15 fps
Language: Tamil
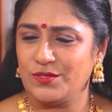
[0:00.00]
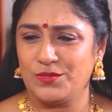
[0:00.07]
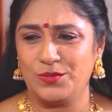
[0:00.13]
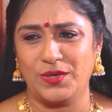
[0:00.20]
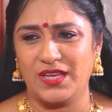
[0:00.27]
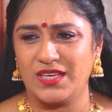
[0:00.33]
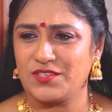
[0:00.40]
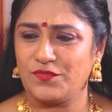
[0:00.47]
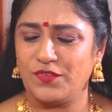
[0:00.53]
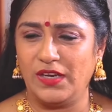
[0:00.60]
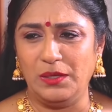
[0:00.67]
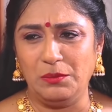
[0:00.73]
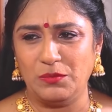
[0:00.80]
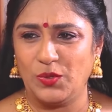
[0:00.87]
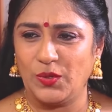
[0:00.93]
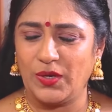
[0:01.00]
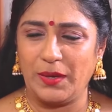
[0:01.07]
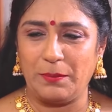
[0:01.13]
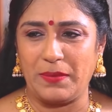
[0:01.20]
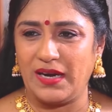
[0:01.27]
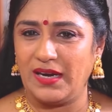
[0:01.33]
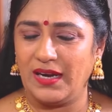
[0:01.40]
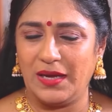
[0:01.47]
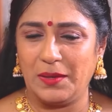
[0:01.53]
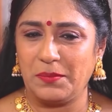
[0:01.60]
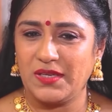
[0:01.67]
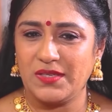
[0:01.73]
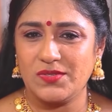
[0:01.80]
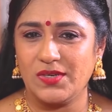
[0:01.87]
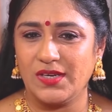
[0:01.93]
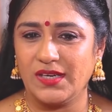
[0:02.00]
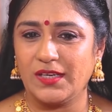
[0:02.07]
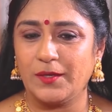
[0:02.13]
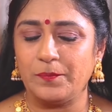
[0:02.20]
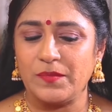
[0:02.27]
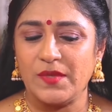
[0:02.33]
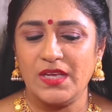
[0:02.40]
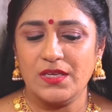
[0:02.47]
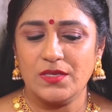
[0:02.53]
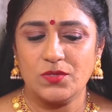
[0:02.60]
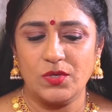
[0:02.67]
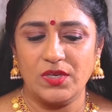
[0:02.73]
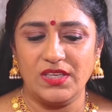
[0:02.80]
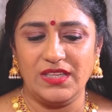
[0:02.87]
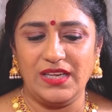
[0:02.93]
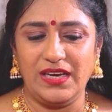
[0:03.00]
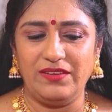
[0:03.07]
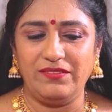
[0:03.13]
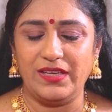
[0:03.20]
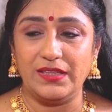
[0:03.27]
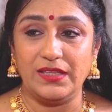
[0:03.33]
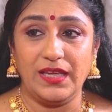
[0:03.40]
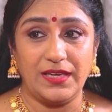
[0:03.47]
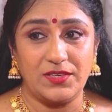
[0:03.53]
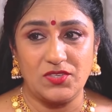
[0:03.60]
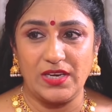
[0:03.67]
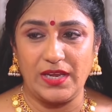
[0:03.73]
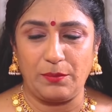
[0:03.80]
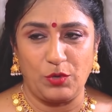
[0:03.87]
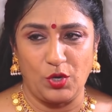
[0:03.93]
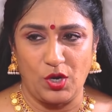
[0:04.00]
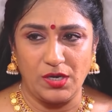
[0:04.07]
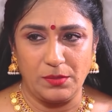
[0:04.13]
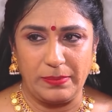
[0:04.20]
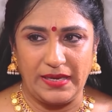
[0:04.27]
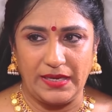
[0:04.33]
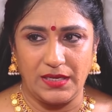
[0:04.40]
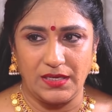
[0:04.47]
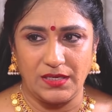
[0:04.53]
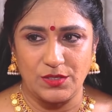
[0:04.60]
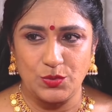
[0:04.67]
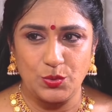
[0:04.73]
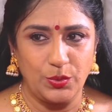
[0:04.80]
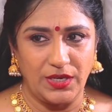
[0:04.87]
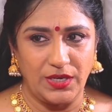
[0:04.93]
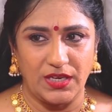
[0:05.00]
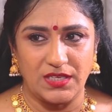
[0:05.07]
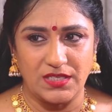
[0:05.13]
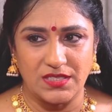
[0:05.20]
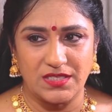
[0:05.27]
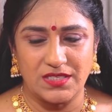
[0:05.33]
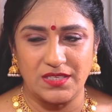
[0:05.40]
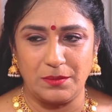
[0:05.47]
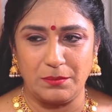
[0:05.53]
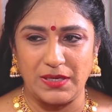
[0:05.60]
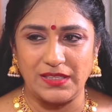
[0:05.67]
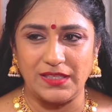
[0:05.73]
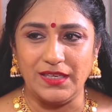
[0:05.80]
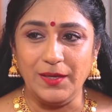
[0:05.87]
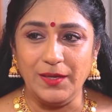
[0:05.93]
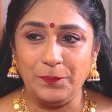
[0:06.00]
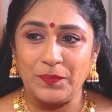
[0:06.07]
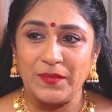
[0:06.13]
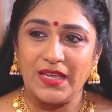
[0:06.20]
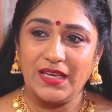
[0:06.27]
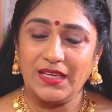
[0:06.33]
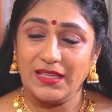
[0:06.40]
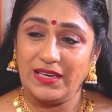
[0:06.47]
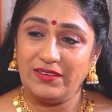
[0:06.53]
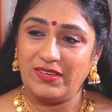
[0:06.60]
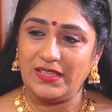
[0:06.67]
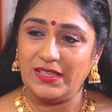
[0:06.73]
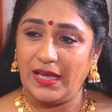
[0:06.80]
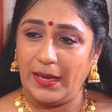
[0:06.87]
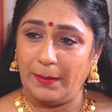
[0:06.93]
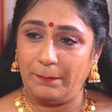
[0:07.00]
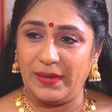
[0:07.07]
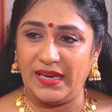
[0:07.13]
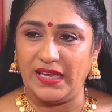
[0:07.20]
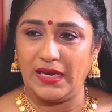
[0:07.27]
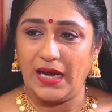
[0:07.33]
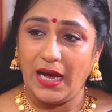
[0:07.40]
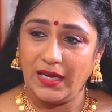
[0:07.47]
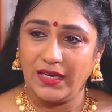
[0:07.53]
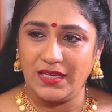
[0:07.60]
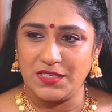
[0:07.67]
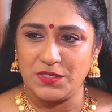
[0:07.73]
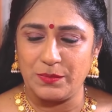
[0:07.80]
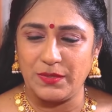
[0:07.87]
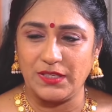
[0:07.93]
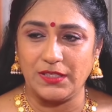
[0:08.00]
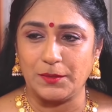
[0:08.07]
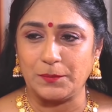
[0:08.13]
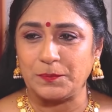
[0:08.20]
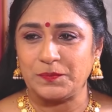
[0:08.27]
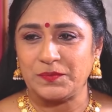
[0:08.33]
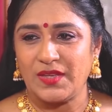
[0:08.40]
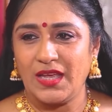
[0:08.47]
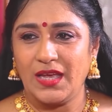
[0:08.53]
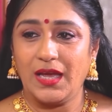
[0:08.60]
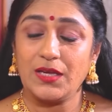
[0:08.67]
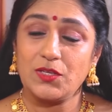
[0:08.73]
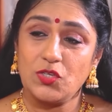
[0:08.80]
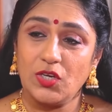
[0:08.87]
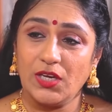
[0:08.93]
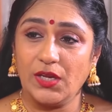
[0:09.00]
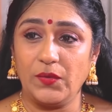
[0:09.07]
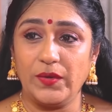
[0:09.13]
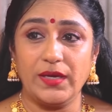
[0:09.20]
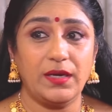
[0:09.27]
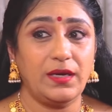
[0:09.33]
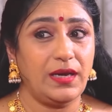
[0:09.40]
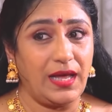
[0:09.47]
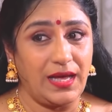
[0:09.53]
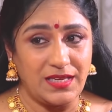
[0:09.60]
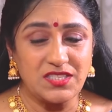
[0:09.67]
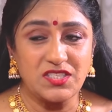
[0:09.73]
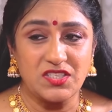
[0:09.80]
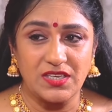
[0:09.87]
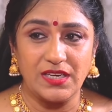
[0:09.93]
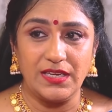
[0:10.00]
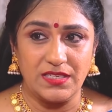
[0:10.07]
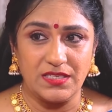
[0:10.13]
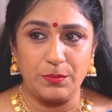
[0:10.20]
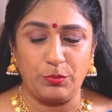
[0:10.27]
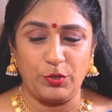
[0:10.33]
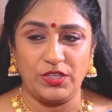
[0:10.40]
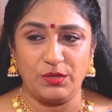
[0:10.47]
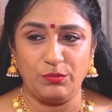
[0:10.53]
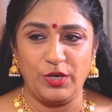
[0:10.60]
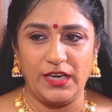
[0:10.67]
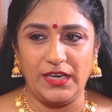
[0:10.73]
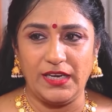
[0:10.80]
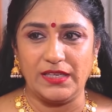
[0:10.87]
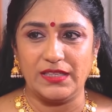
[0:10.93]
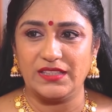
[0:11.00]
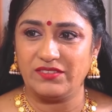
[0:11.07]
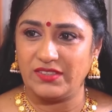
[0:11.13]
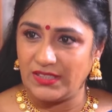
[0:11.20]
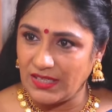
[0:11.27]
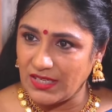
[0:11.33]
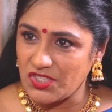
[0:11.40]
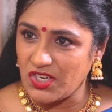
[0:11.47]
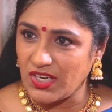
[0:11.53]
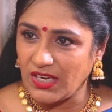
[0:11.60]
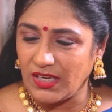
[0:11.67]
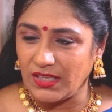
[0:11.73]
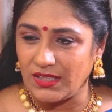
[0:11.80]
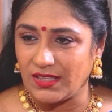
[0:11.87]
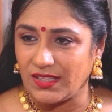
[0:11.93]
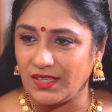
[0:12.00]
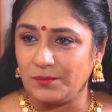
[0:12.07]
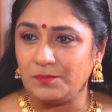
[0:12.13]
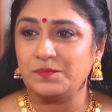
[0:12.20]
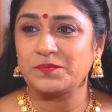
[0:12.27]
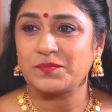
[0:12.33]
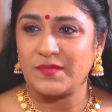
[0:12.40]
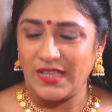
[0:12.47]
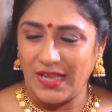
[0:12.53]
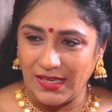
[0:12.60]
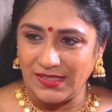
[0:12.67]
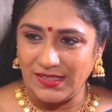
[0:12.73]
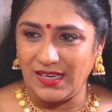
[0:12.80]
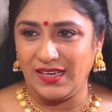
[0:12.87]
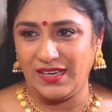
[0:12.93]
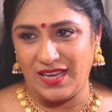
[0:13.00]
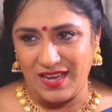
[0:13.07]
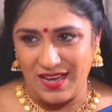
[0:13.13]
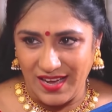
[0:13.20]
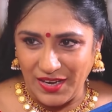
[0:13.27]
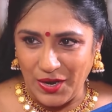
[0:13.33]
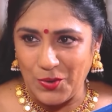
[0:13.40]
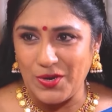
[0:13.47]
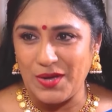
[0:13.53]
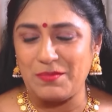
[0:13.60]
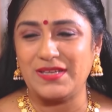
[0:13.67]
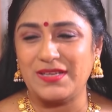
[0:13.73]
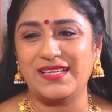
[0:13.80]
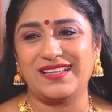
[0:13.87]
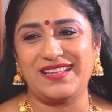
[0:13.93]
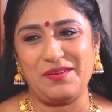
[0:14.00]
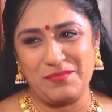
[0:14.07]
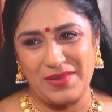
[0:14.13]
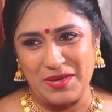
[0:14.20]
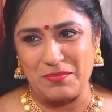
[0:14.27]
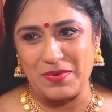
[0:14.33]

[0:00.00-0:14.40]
சூர்யாஸ் ஃபிலிம் ஓகே பண்ணலாம் அப்படின்னு சொல்லிட்டு ஸோ இதில் வந்து ஆக்சுவலி ஐ எம் நாட் பிளேயிங் சூர்யாஸ் மதர் இதில் வந்து ஐ எம் பிளேயிங் ஆர்யாஸ் மதர் ஆக்சுவலி என்னுடைய லாஸ்ட் ரிலீஸ் இப்போ இதுக்கு முன்னாடி இருந்தது வந்து கஜினிகாந்த் அதில் நான் ஆர்யாவோட மதர் தான் பிளே